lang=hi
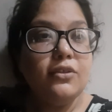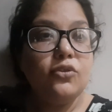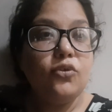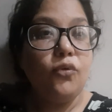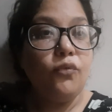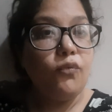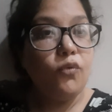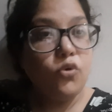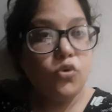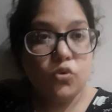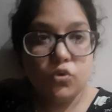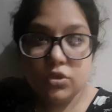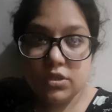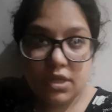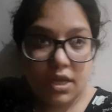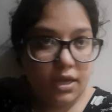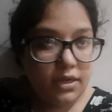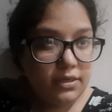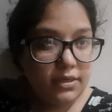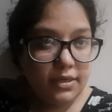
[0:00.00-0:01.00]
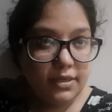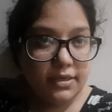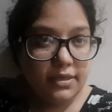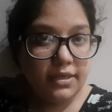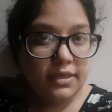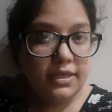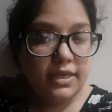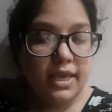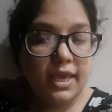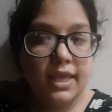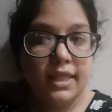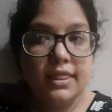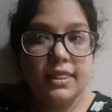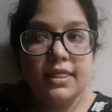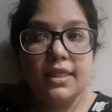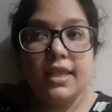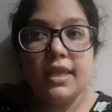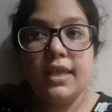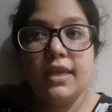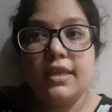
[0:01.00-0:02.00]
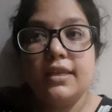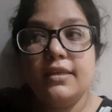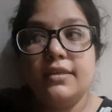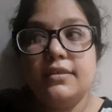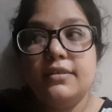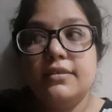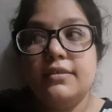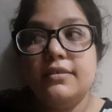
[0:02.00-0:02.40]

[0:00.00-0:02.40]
तो वो नुकसान कर गई एंड देन